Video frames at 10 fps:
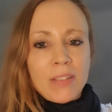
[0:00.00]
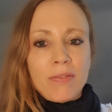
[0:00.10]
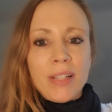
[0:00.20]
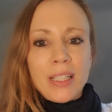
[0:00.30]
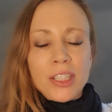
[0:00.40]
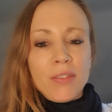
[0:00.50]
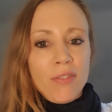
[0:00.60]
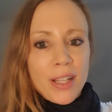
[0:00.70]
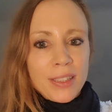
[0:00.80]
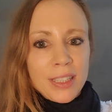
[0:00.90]
welche
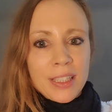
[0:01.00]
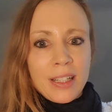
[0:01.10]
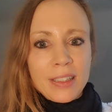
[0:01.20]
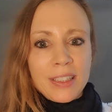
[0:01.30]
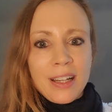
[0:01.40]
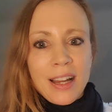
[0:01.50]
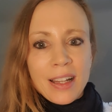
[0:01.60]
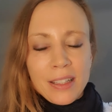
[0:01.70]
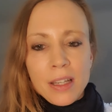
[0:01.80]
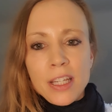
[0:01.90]
Wertigkeit
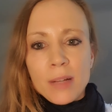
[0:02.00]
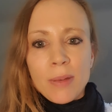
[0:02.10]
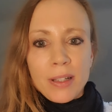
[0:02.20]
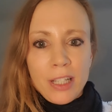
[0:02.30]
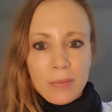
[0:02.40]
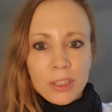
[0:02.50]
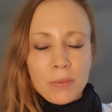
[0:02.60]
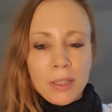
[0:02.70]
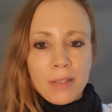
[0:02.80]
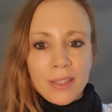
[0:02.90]
hat denn hier mein
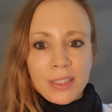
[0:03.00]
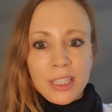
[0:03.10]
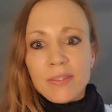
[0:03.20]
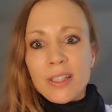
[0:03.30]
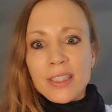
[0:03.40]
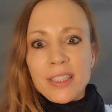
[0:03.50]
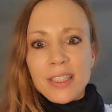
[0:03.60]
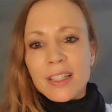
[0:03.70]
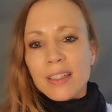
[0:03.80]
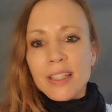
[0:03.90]
Lebensmittel, was die
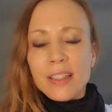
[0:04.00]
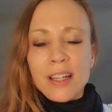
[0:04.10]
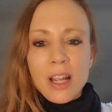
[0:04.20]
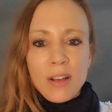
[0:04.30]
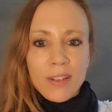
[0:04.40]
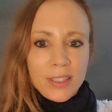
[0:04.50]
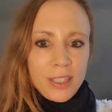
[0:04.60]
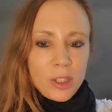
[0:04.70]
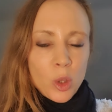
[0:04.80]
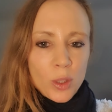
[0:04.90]
Qualität angeht, was
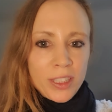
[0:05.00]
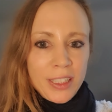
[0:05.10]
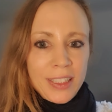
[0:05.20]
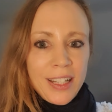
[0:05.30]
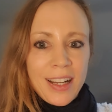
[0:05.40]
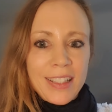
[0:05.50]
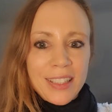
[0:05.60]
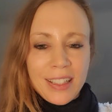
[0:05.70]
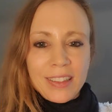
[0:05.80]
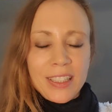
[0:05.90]
den
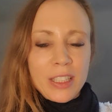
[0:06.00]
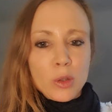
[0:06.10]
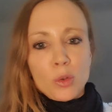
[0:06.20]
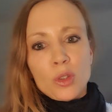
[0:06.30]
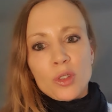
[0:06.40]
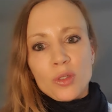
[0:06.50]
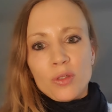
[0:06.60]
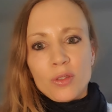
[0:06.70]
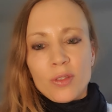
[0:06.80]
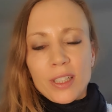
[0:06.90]
Toxingehalt angeht und
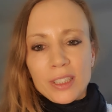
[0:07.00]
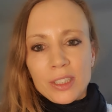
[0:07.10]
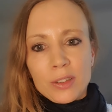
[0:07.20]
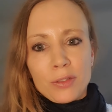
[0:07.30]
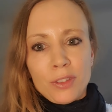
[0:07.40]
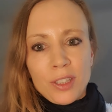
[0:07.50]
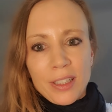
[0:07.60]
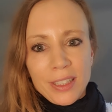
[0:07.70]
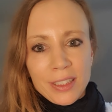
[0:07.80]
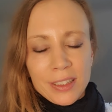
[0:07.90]
was
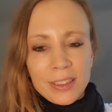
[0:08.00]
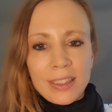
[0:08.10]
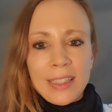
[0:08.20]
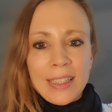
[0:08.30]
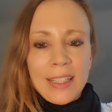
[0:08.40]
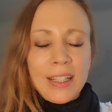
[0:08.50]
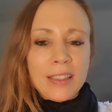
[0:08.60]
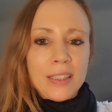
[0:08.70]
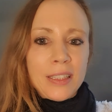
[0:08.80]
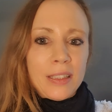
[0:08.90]
vielleicht äh,
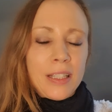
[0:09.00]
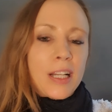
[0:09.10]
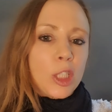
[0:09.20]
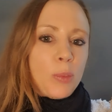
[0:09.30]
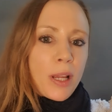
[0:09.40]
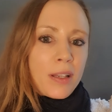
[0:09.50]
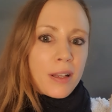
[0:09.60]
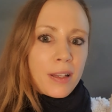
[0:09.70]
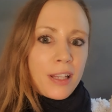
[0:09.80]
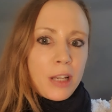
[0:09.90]
die, den Aspekt
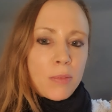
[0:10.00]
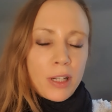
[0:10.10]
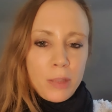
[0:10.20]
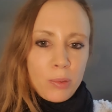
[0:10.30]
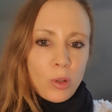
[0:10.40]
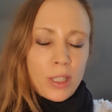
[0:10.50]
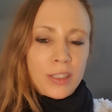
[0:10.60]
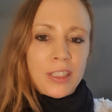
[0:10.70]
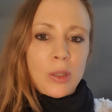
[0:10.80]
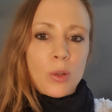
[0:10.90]
der
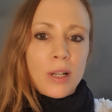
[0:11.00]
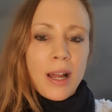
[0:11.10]
Genmanipulation